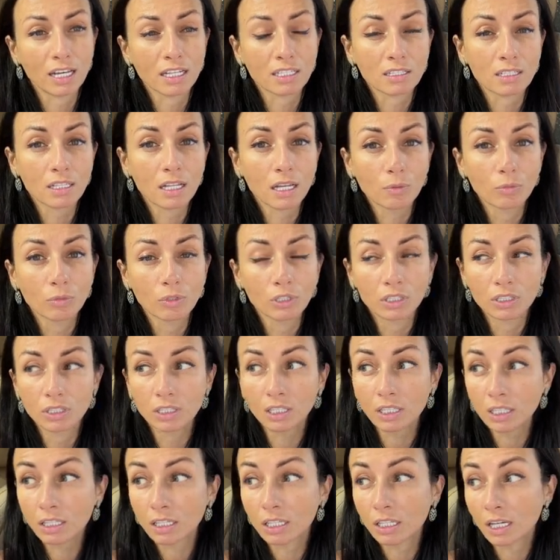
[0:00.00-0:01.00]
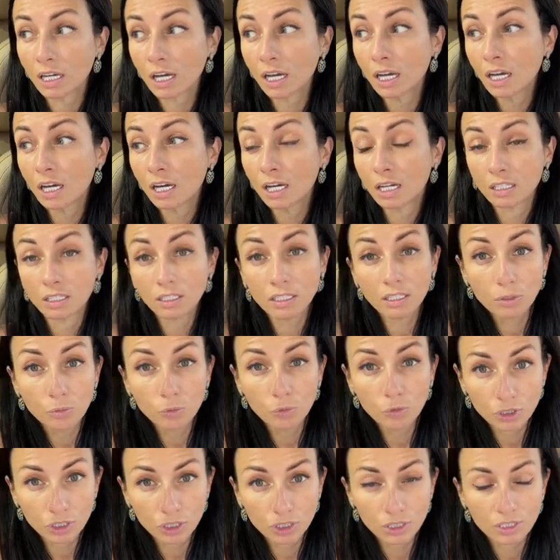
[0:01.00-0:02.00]
А слабая энергия, она не
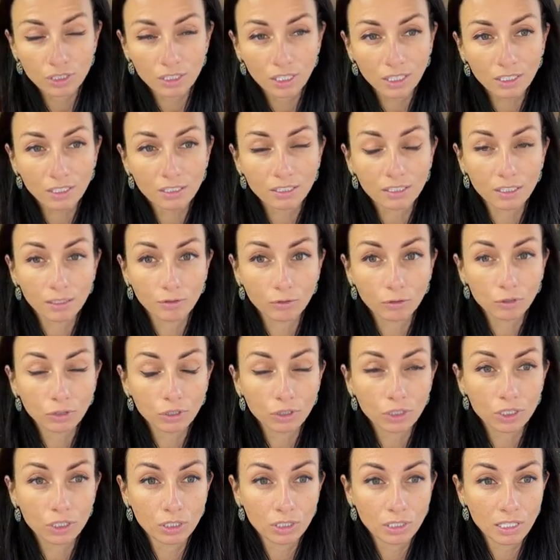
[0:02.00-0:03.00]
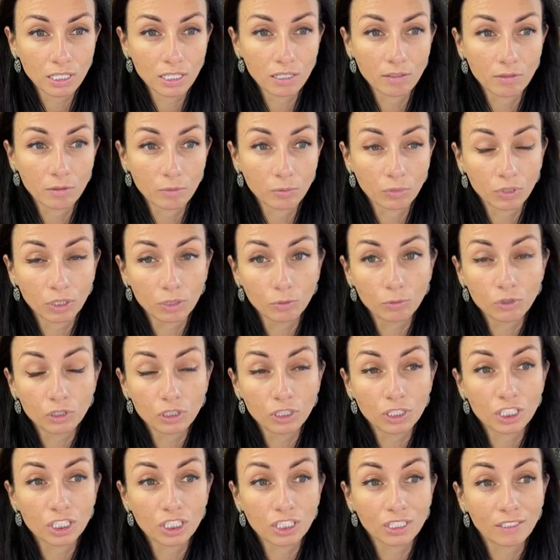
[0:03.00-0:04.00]
может сделать кого-то счастливым, потому
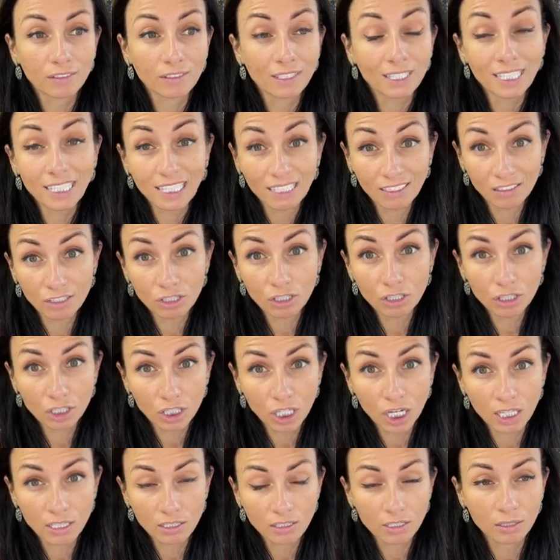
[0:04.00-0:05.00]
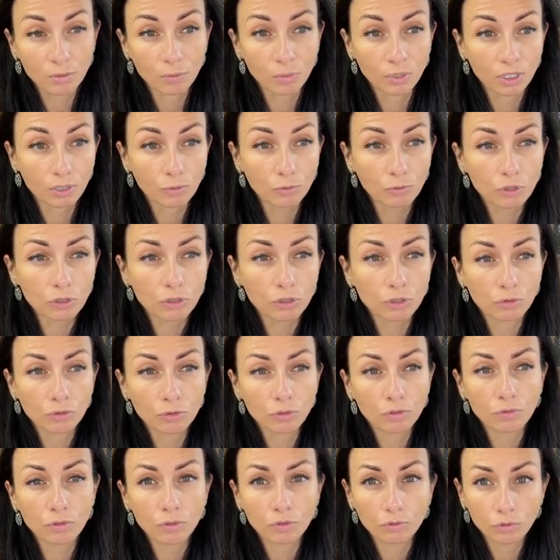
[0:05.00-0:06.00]
что человек и несчастен, потому что у
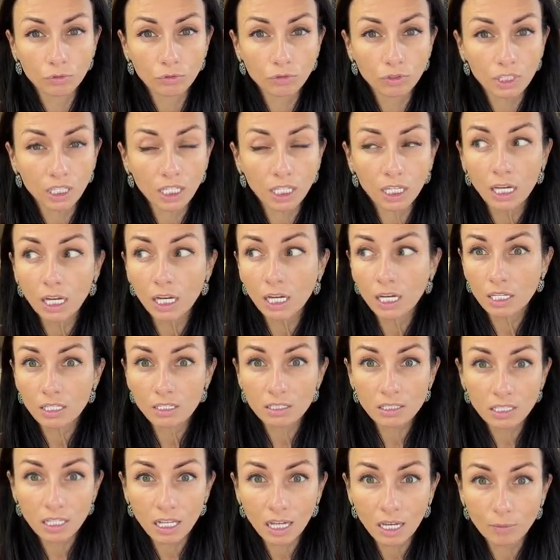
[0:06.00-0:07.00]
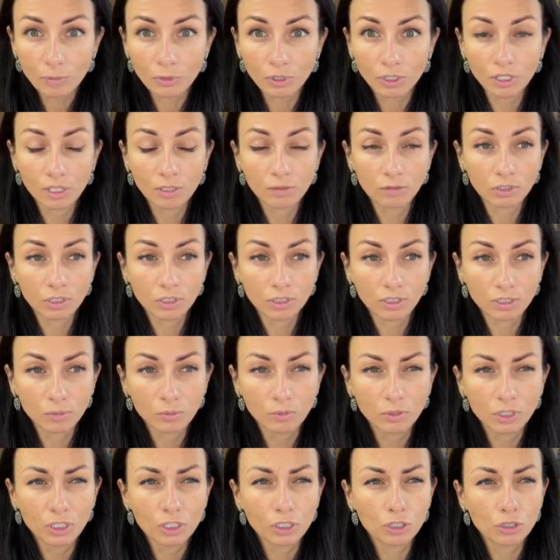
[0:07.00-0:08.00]
него внутри слабенький вот этот
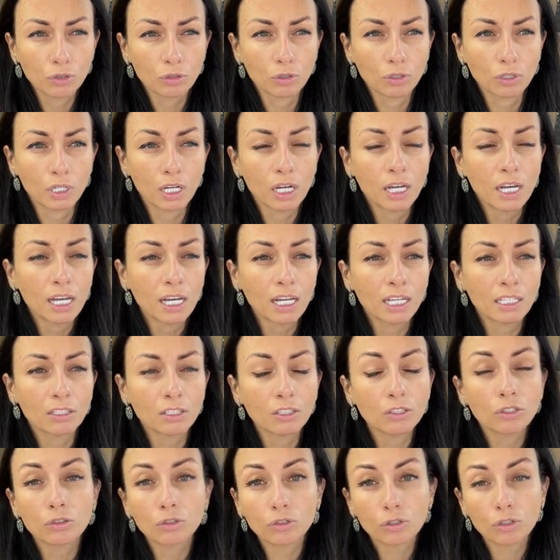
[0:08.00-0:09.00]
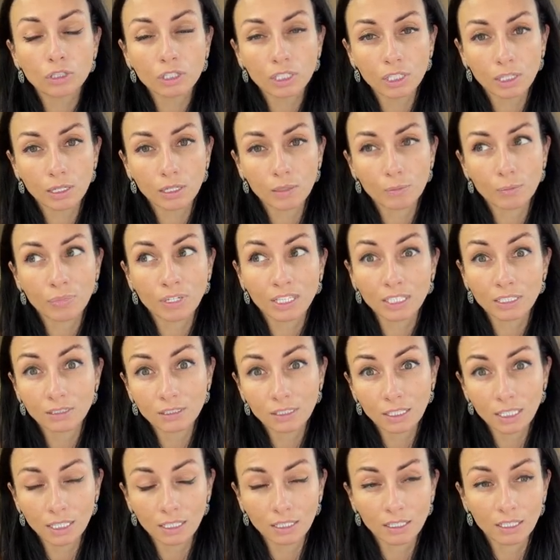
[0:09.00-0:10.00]
маячок, это не только про
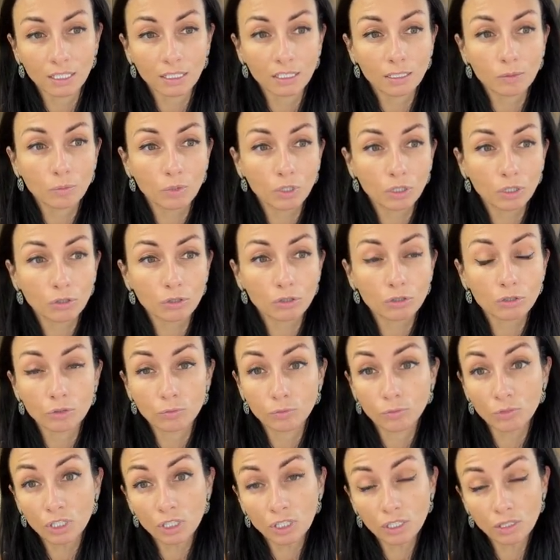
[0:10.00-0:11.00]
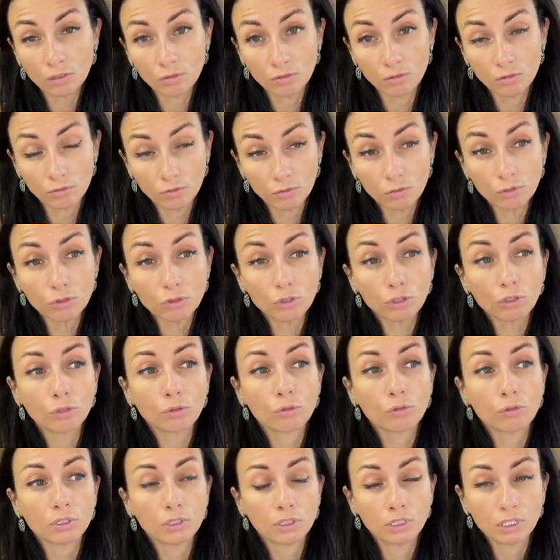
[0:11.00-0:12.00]
деньги, это про то, что мне ну что
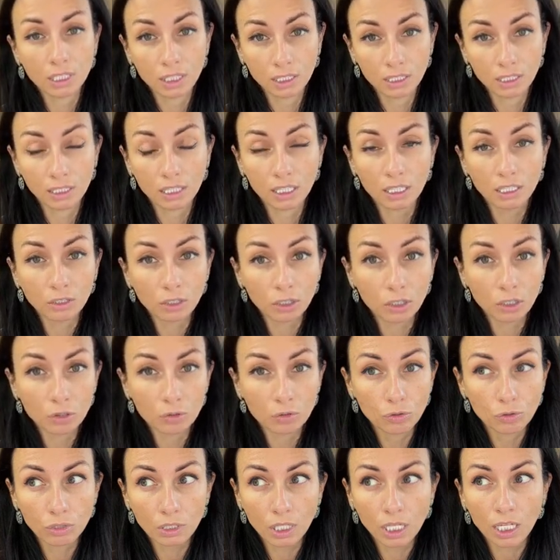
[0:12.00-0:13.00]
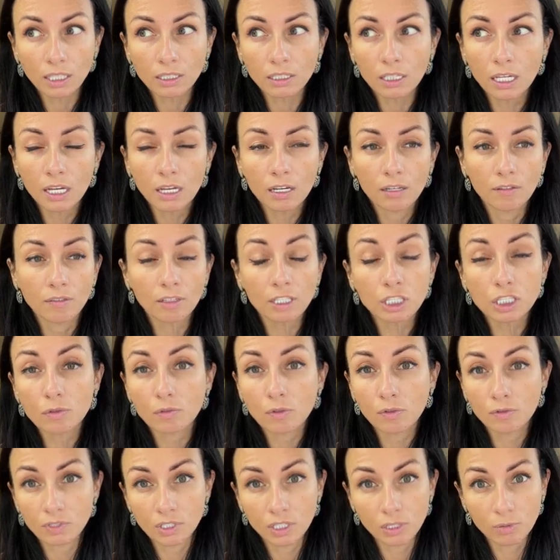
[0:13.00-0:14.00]
такое деньги? Это результат
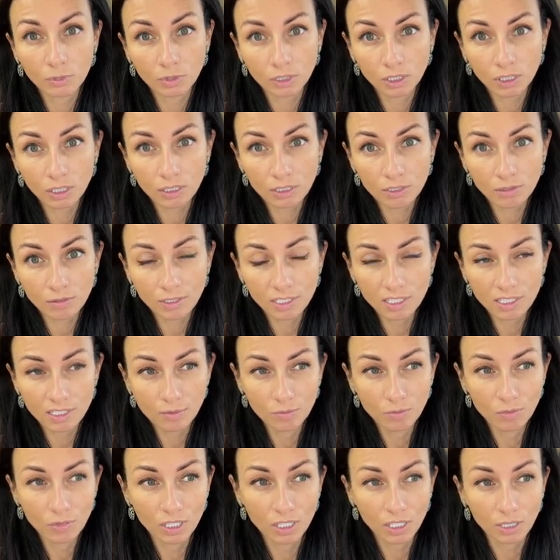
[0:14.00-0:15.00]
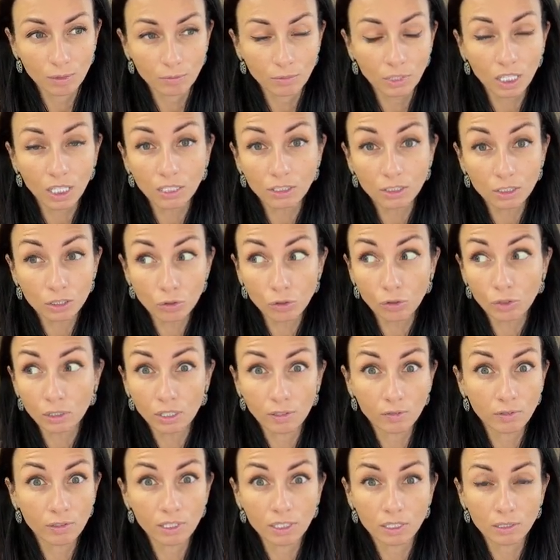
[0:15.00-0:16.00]
вашего взаимодействия с миром, да,
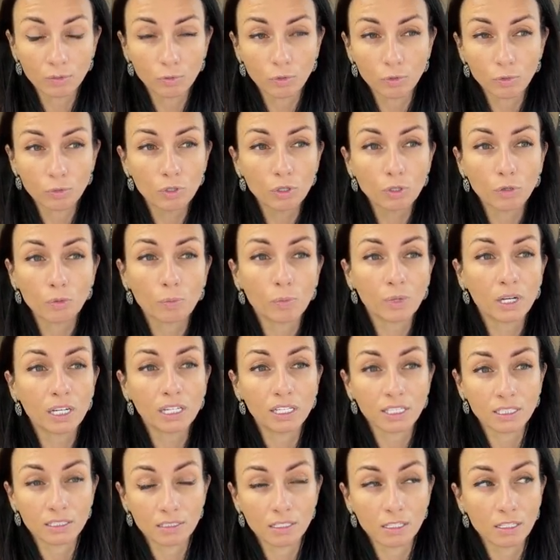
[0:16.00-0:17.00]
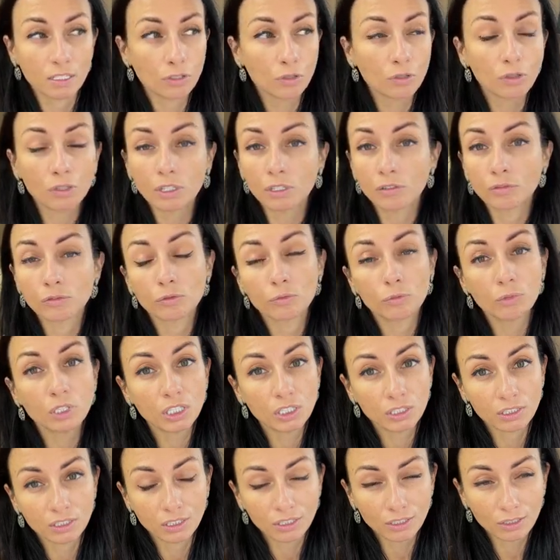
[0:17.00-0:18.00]
насколько вы этому миру полезны, насколько вы
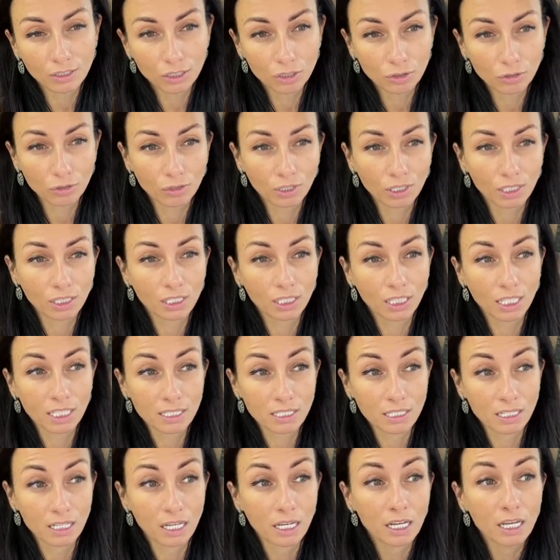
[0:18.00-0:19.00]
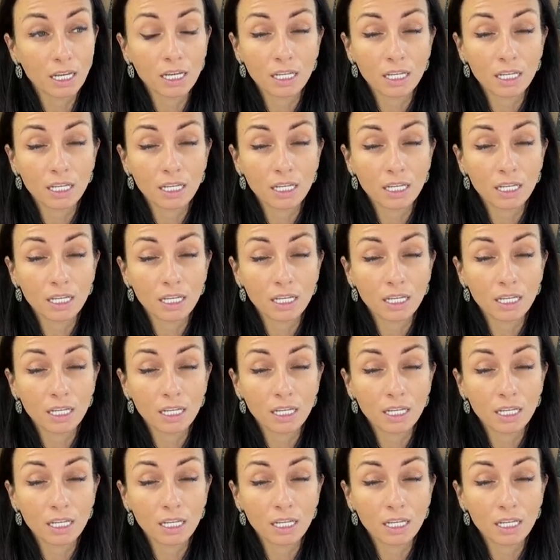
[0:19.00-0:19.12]
умеете делать что-то классно.